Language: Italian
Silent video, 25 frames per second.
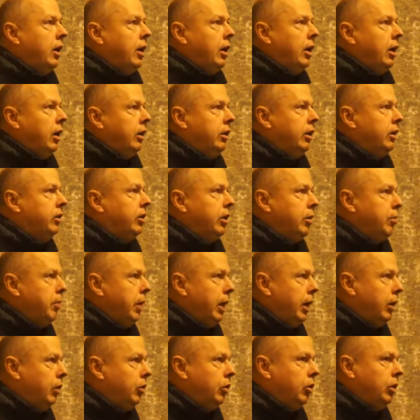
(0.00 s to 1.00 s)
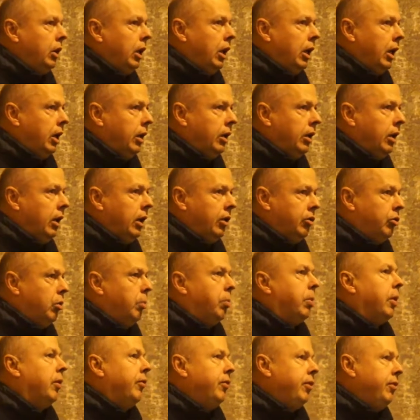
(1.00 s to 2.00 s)
a detrimento della, della
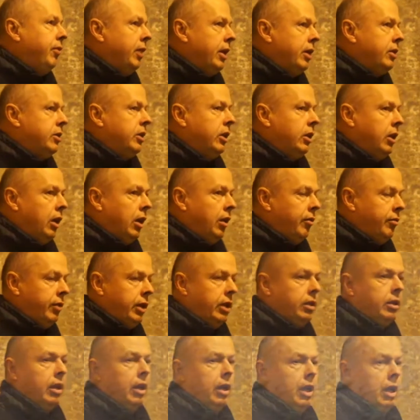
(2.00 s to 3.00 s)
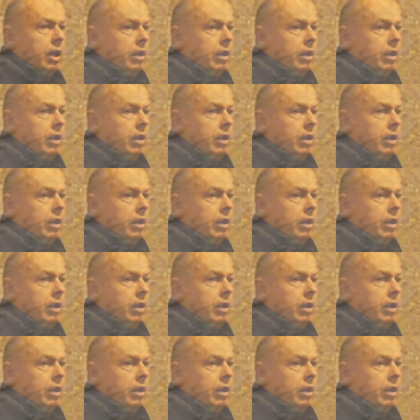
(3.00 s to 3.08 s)
sopravvivenza e della vita.